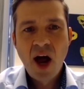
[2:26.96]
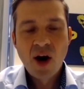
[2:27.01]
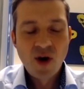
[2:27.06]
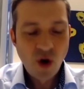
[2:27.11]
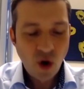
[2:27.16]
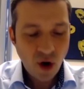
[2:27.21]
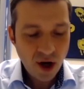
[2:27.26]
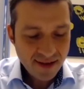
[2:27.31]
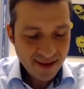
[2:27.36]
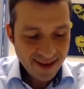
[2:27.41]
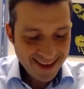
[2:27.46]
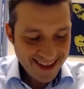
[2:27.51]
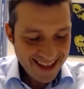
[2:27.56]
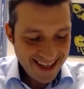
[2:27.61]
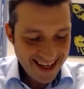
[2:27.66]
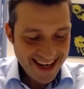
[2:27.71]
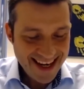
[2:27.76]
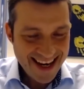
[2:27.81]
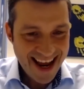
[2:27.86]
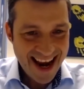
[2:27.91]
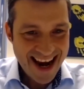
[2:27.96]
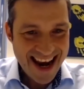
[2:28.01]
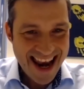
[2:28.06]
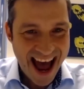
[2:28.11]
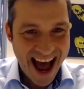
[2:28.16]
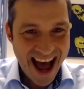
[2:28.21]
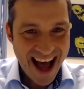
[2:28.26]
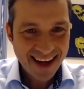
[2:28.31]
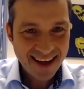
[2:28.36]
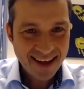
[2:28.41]
Leute, die in der
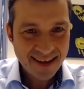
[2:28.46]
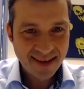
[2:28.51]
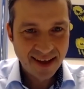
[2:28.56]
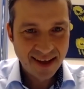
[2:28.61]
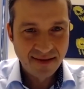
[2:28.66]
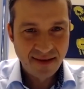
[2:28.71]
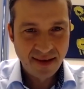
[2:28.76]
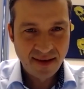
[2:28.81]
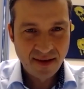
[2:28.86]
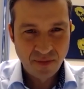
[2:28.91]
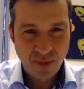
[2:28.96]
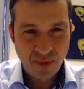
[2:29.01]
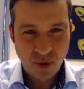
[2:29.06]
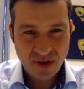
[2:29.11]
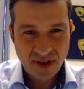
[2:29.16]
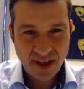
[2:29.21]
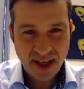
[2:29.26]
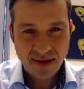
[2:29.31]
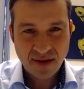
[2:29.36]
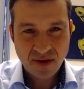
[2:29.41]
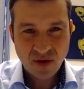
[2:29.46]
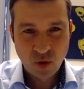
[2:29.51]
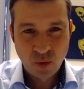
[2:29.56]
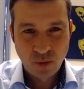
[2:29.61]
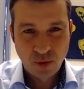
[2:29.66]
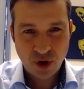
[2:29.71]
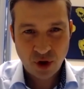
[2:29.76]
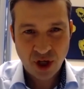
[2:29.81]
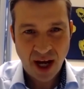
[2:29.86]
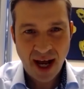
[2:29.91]
Lage sind, diesen Prozess zu
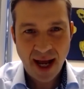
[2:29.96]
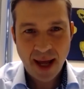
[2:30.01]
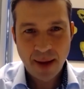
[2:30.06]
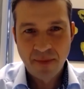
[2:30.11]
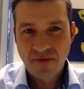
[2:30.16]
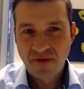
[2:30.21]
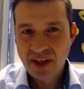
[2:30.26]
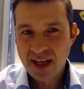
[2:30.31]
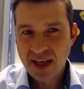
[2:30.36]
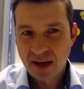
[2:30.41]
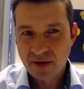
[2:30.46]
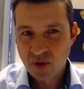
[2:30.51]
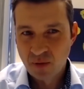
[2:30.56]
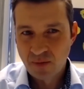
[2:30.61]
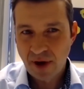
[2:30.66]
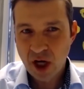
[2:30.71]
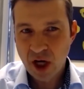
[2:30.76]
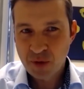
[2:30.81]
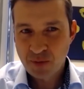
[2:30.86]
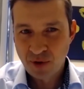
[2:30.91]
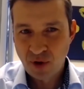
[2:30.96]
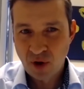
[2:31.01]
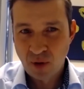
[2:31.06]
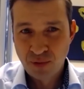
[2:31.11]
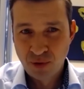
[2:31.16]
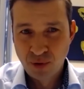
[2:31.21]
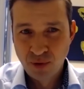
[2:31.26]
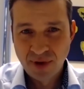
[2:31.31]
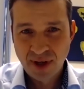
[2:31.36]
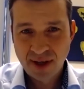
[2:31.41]
beschreiben, wie dann zum Beispiel
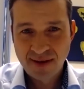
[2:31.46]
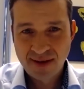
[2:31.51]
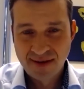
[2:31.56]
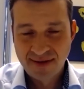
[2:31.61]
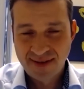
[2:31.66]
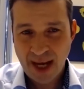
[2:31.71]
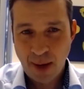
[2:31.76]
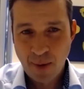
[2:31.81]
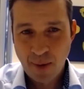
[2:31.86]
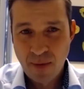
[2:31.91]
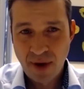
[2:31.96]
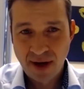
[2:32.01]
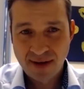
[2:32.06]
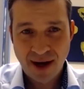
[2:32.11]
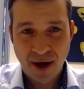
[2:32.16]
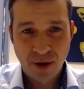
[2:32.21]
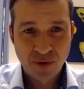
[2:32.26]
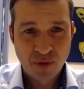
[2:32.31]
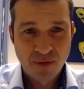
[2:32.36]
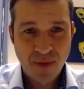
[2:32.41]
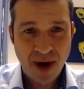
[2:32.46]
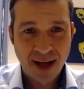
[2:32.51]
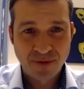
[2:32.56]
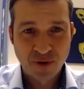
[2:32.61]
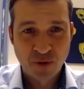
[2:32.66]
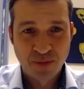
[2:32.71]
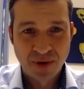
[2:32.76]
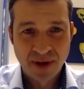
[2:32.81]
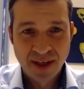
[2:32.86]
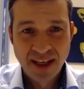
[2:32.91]
Computer diesen Thermomix
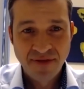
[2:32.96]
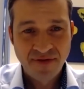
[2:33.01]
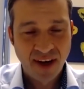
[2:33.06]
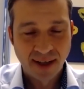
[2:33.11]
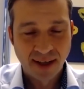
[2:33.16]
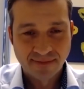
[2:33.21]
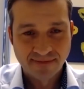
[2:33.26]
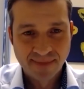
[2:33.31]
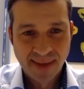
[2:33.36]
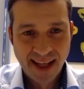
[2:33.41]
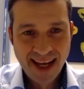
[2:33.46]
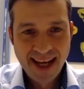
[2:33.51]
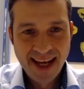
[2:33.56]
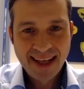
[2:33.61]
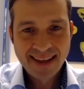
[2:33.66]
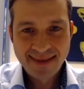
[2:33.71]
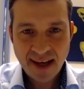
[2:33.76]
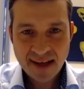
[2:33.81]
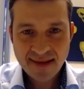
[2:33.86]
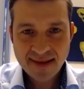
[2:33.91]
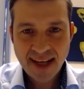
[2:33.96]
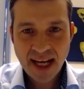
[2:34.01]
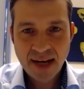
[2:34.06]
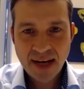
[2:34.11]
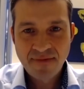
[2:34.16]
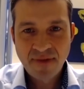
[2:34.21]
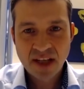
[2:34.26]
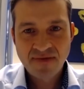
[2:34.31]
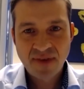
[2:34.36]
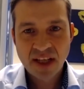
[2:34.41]
automatisch beliefern, das ist
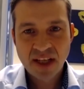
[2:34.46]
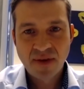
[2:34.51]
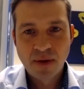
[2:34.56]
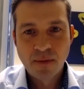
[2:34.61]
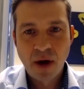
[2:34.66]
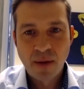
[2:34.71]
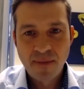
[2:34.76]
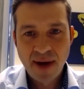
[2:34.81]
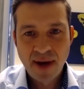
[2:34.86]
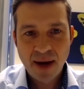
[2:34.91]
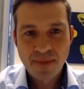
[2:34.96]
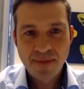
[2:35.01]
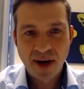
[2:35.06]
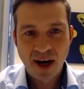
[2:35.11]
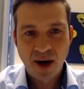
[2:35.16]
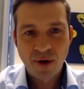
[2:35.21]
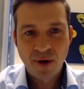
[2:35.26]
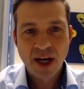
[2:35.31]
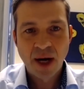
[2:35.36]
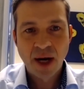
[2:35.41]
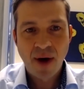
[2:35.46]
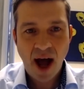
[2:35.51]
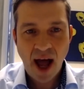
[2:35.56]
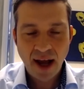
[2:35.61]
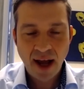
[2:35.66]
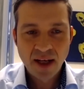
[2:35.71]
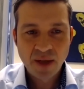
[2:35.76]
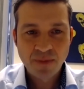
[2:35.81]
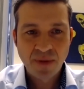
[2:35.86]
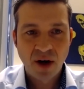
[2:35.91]
etwas, was wir immer mehr brauchen. Aber
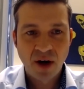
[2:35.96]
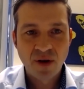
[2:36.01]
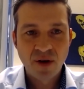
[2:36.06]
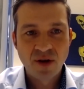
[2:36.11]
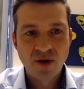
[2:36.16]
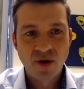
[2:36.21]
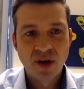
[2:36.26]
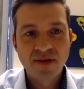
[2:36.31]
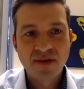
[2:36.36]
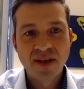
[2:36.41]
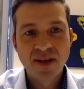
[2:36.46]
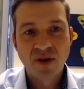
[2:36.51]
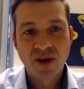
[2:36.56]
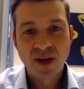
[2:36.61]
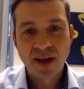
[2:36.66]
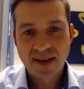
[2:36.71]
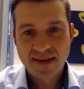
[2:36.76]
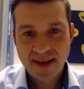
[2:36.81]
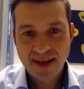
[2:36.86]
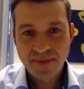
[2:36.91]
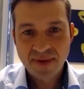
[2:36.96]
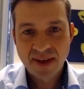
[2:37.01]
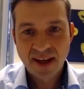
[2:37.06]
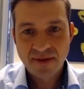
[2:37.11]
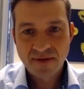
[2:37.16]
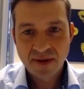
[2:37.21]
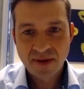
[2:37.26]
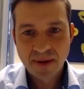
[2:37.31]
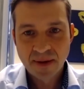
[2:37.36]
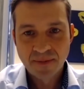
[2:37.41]
eigentlich brauche ich Leute, die neue Rezepte
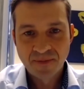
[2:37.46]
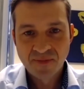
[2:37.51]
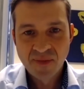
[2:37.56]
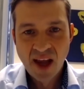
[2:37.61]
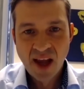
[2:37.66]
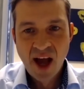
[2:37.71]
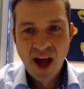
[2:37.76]
erfinden.